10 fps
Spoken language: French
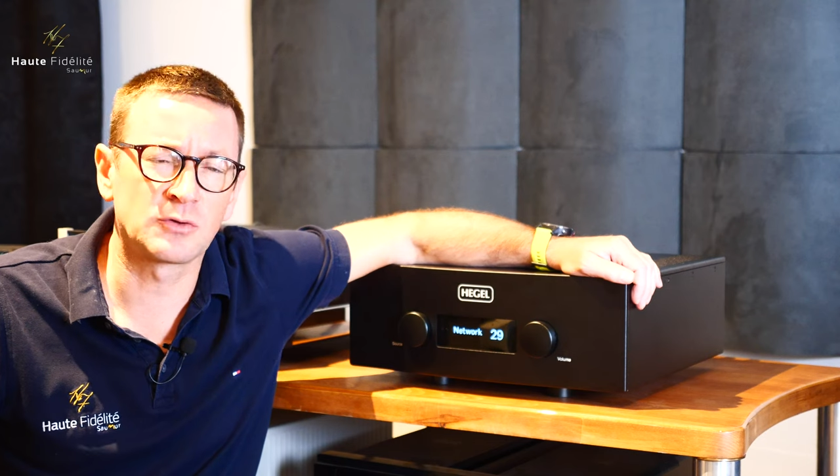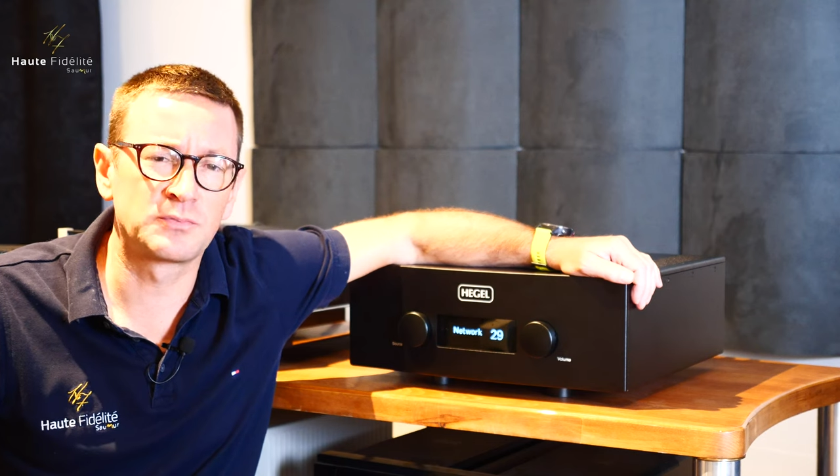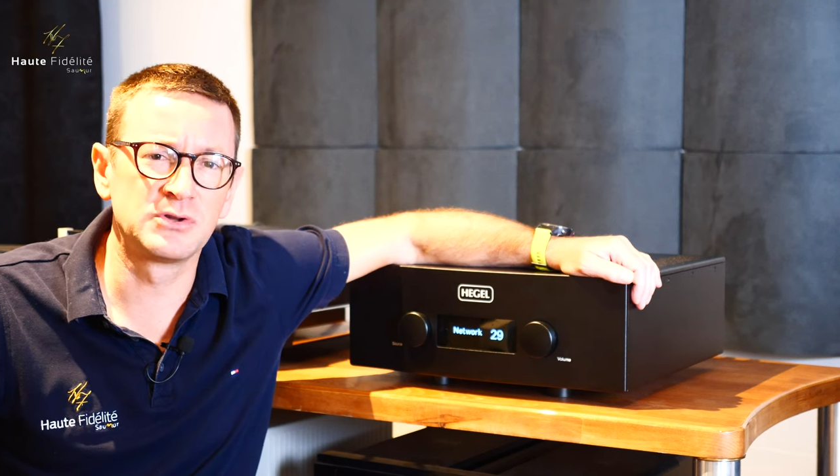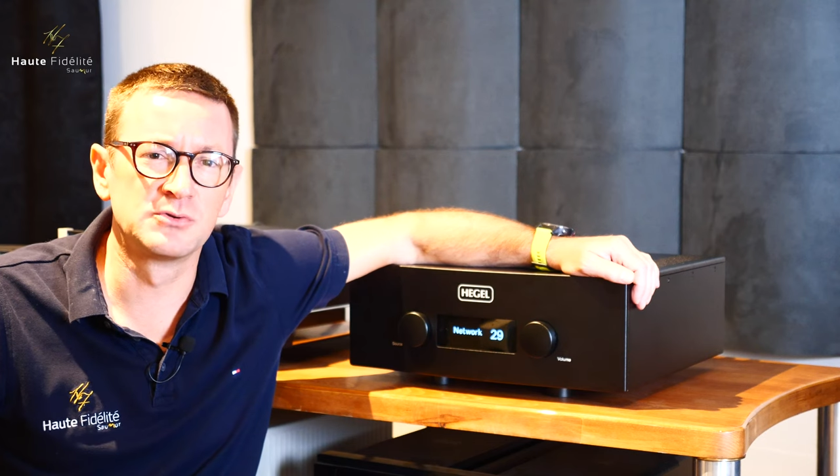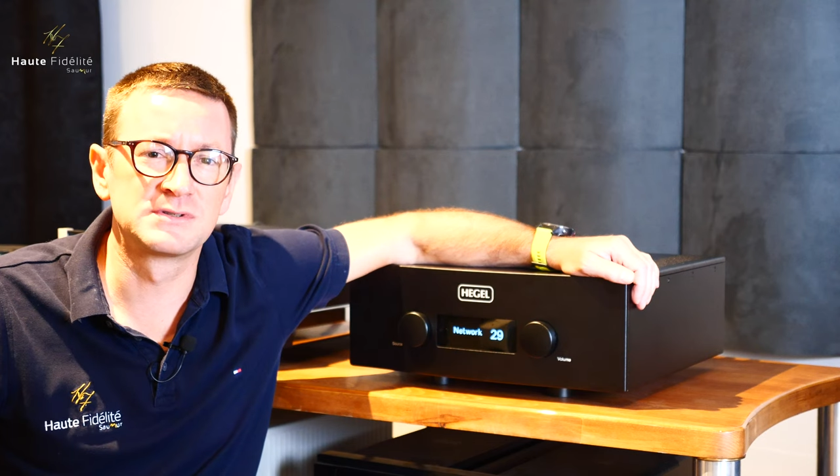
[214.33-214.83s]

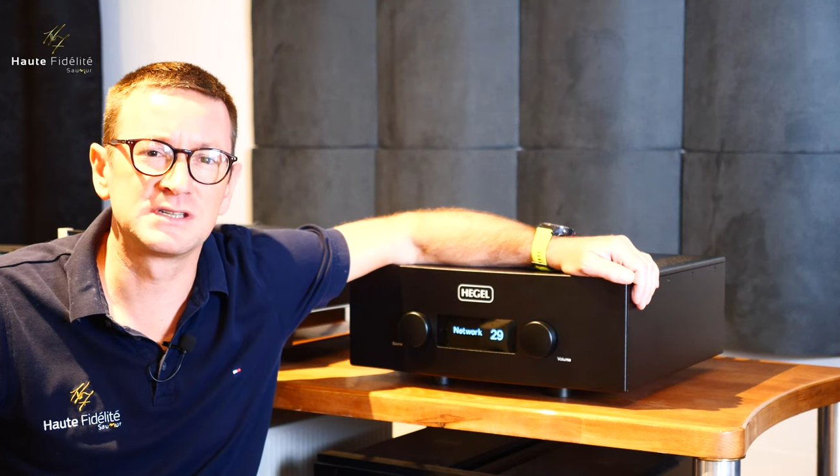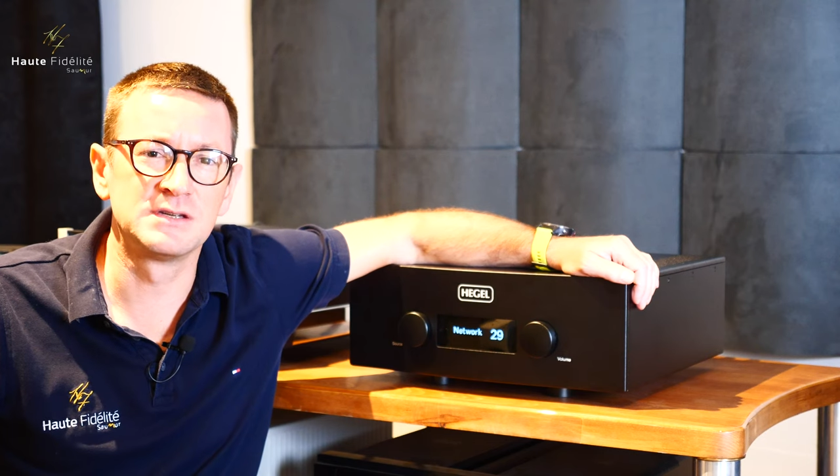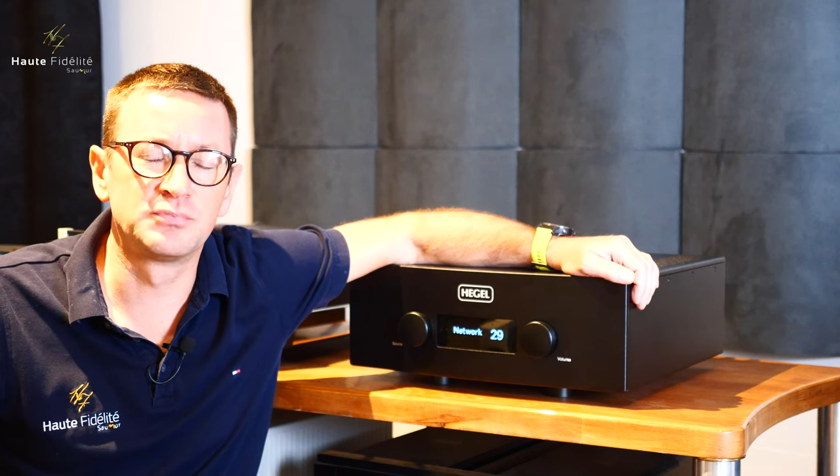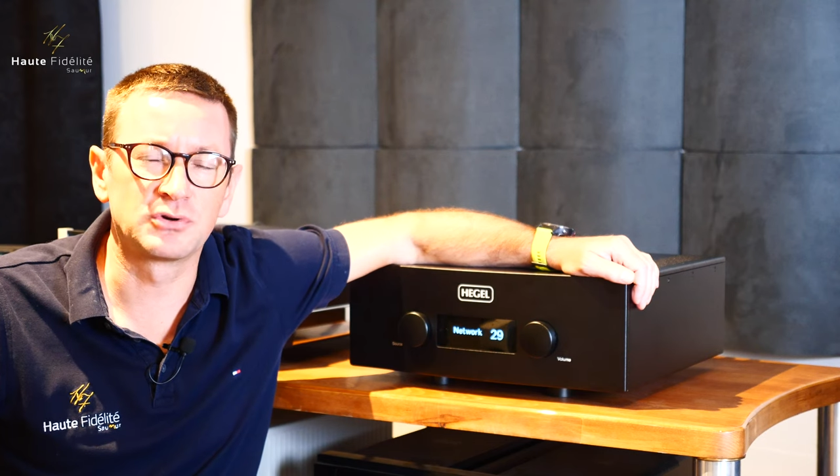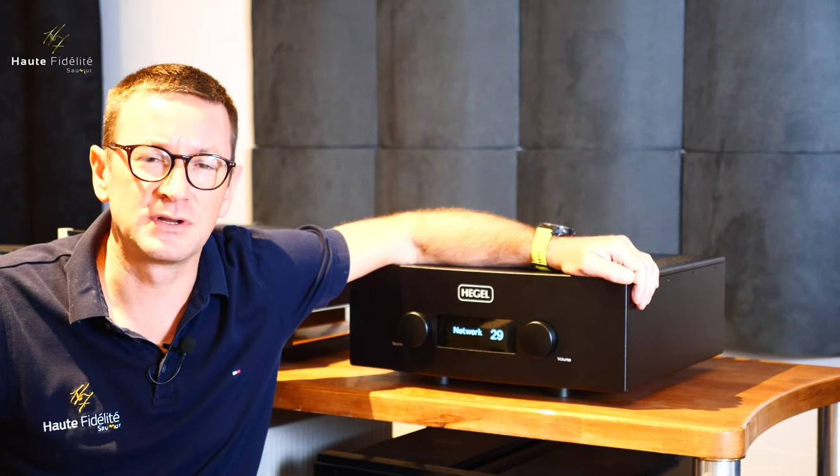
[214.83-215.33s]
cet ampli
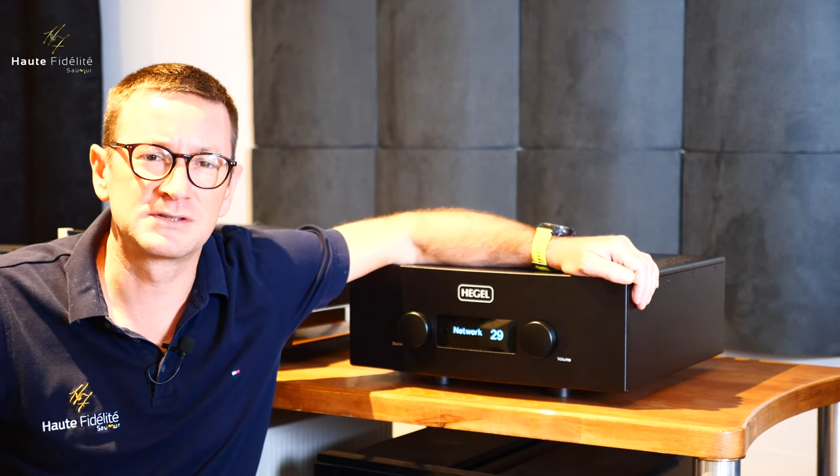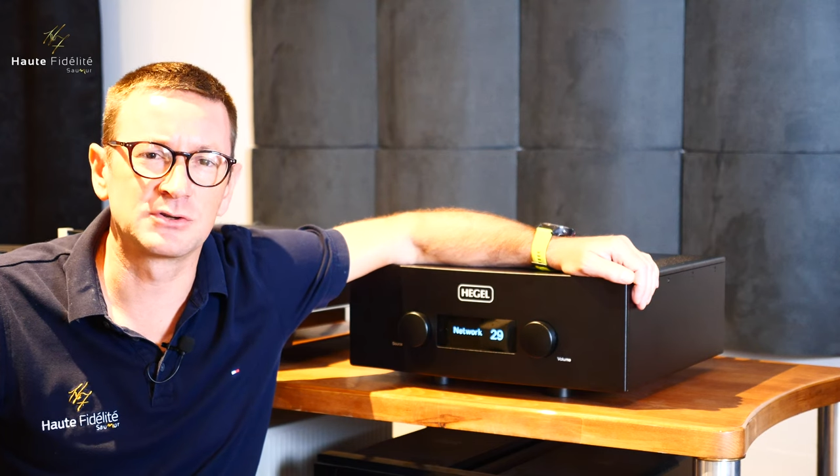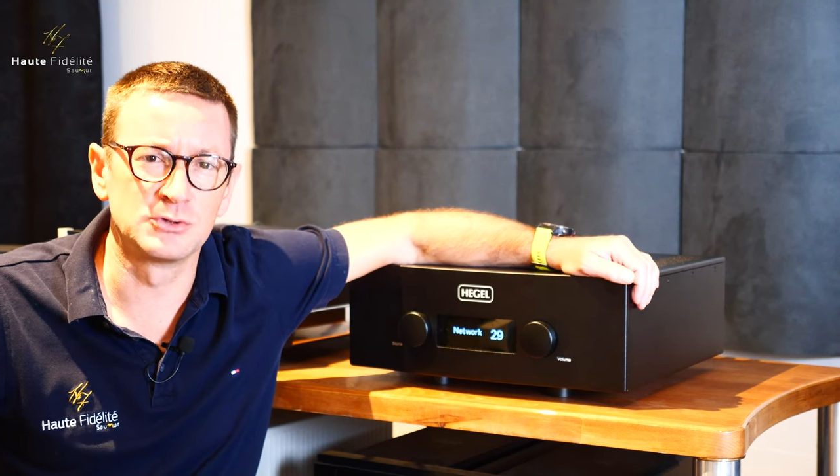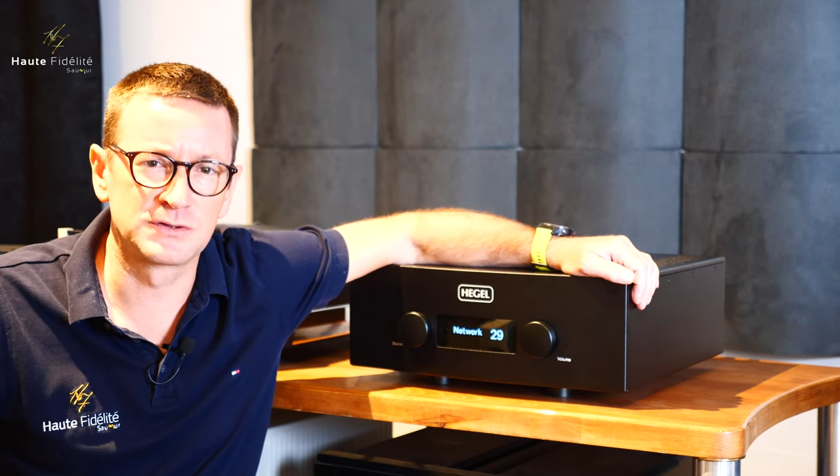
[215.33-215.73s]
aussi pour les